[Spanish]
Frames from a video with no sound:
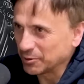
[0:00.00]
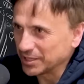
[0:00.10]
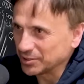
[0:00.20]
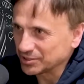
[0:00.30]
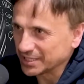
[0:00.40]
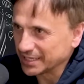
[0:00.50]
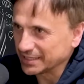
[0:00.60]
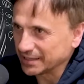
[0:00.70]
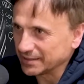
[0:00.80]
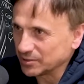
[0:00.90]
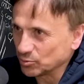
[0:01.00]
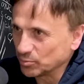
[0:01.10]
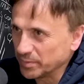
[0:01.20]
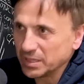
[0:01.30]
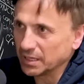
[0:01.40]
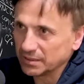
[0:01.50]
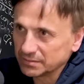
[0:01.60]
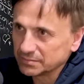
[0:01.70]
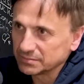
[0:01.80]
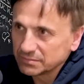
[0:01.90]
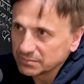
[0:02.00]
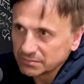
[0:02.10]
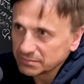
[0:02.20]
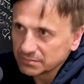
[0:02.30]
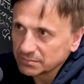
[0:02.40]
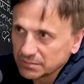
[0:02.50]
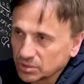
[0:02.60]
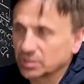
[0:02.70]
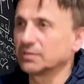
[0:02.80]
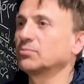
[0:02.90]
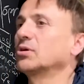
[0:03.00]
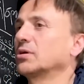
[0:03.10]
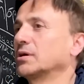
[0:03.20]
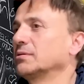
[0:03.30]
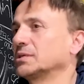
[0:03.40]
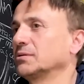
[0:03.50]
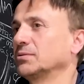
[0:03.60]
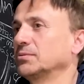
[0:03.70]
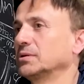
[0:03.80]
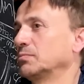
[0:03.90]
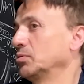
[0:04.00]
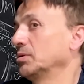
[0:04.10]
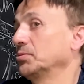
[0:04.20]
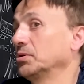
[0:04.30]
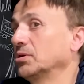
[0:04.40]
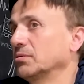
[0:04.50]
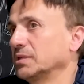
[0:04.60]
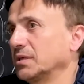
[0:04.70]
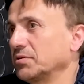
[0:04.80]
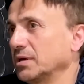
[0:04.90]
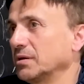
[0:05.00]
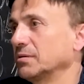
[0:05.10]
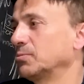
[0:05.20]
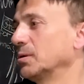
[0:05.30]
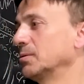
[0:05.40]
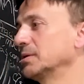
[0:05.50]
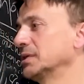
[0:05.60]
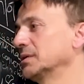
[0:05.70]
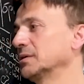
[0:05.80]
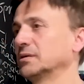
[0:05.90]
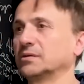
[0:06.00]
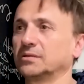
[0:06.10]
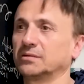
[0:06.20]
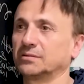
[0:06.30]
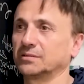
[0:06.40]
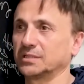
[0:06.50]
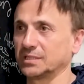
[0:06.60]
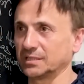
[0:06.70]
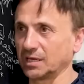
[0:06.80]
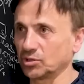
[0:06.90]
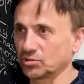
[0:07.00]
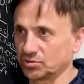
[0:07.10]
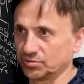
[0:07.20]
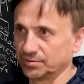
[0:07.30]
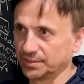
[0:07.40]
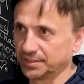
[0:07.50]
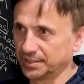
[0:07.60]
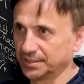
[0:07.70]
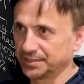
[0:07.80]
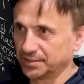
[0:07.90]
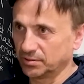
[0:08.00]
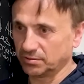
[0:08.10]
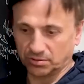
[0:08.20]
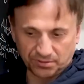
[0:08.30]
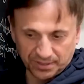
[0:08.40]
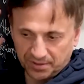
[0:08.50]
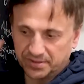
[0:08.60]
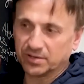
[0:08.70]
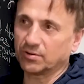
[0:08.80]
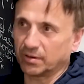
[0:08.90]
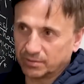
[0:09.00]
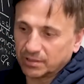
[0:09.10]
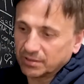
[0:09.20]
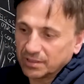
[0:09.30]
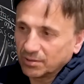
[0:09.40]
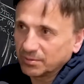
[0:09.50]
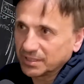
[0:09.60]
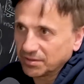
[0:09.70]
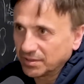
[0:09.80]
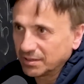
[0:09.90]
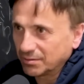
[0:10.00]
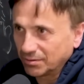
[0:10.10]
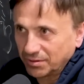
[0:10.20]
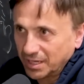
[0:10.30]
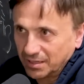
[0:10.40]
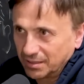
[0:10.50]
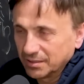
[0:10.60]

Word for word: años te quitan de tu vida. Sí. No sabemos lo que vas a vivir. Puedes vivir 95, pues 68. O 95, a lo mejor es 95 o 100.